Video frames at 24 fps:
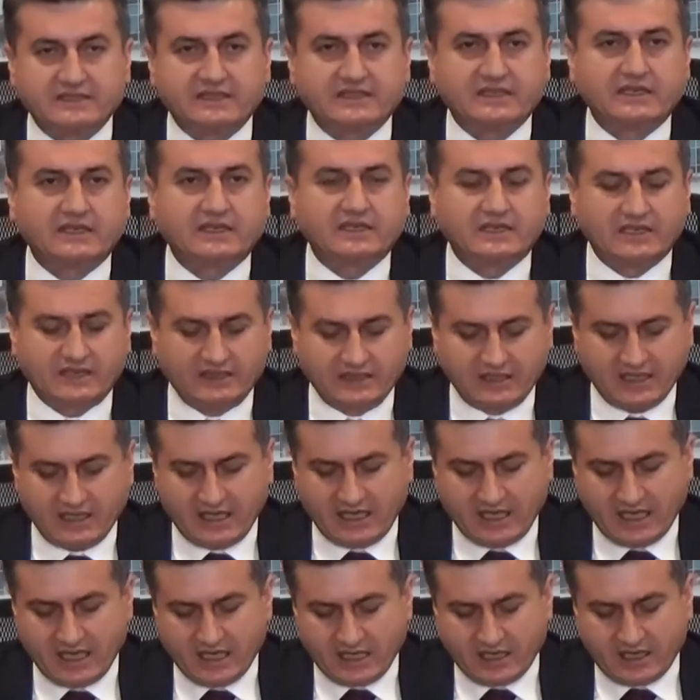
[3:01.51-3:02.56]
nedeniyle
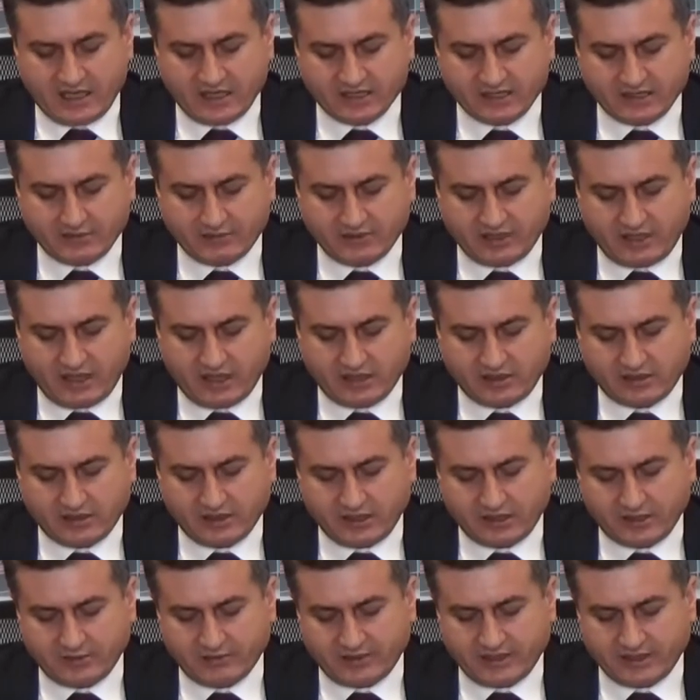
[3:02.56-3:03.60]
herhangi bir hak
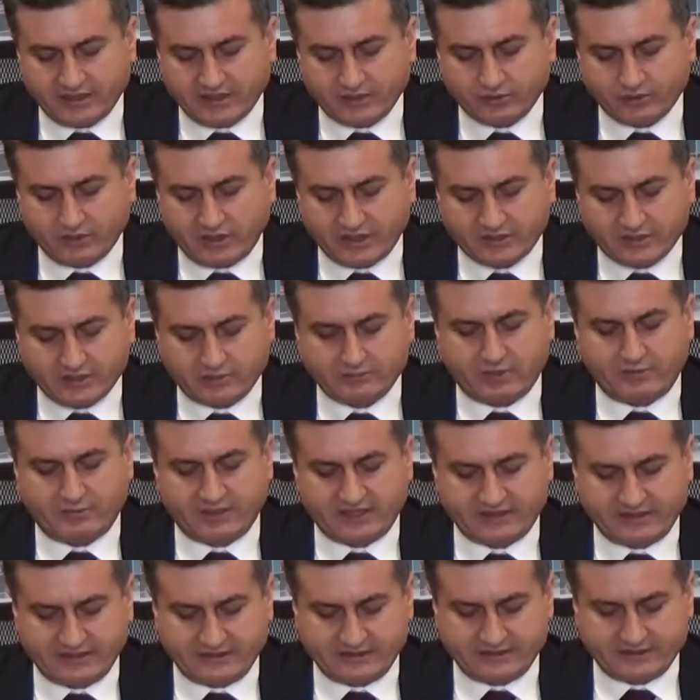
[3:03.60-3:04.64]
kaybına da yol
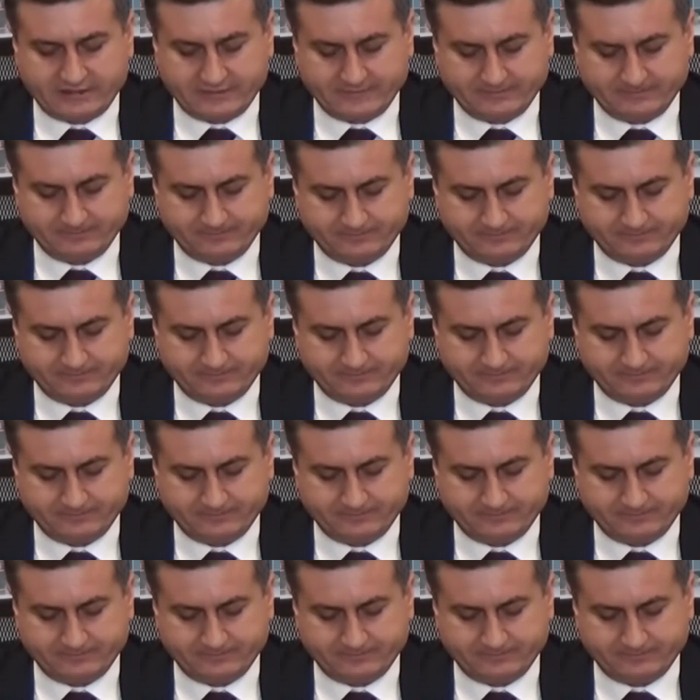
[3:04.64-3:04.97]
açılmamaktadır.